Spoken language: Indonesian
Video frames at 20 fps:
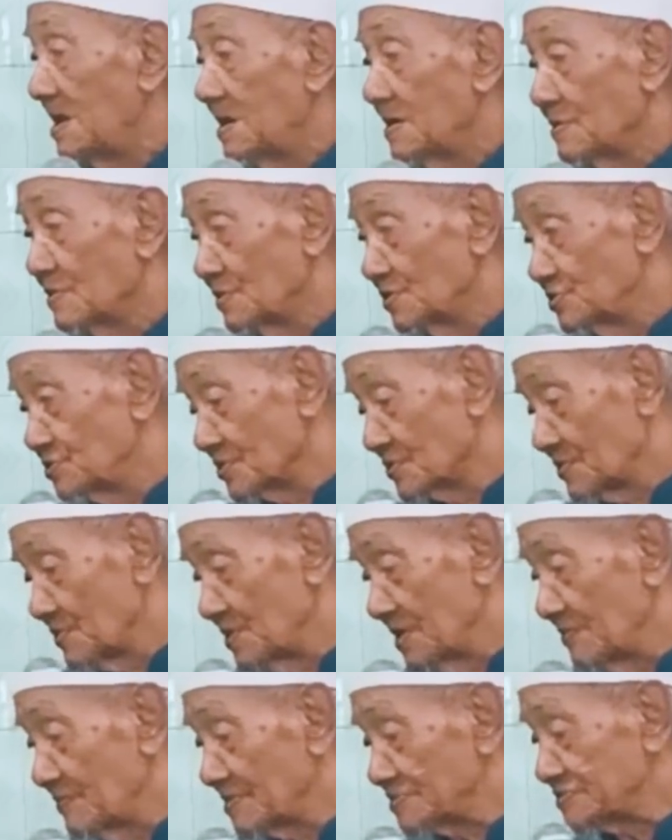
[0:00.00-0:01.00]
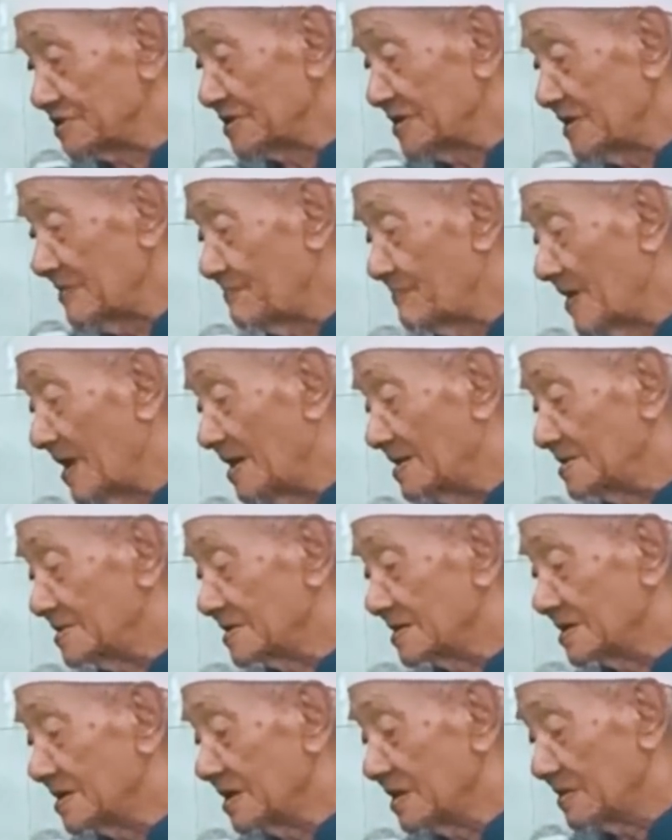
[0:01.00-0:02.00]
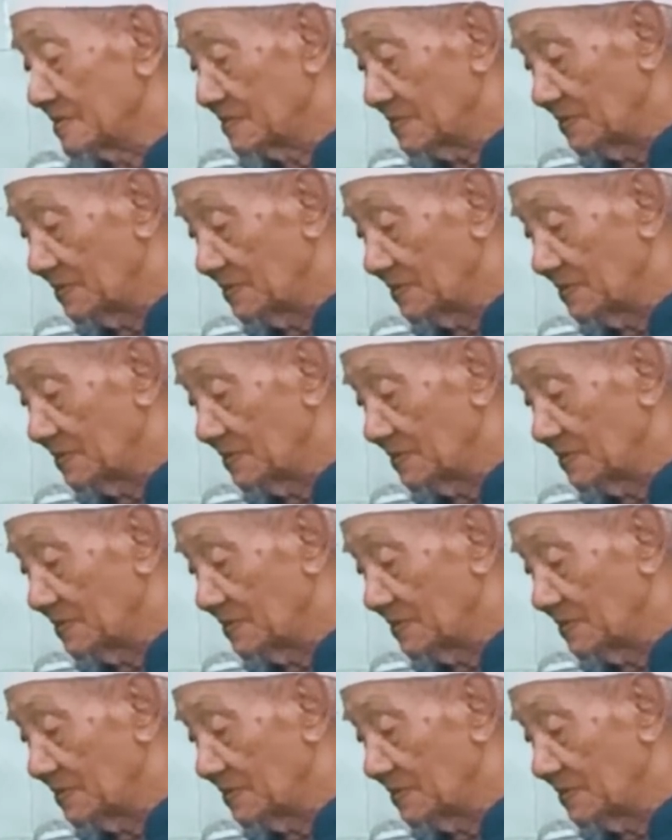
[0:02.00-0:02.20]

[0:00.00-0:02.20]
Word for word: Gue jerone wetenge bandeng nih,